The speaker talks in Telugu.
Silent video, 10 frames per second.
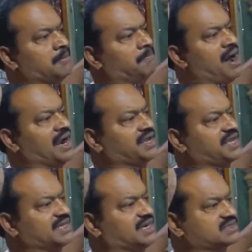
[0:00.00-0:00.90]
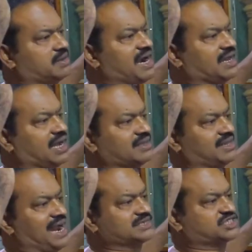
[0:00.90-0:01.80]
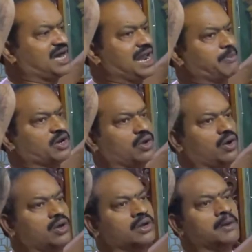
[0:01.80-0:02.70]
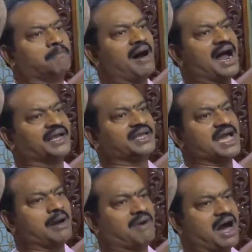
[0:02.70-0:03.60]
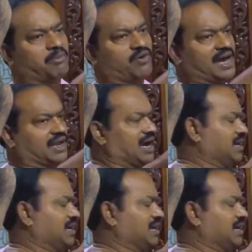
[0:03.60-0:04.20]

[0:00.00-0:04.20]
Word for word: మాణిక్య దక్షవాటిక ద్రాక్షారామంలో మాణిక్యాంబ అమ్మవారిగా